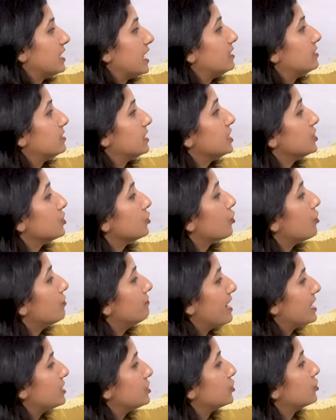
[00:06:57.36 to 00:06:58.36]
सेल्स है जिनको
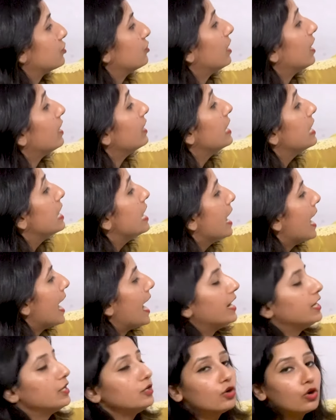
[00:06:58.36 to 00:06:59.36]
वेस्क्यूलर
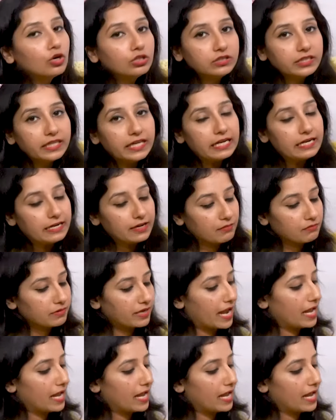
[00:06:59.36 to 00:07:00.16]
एंडोथीलियम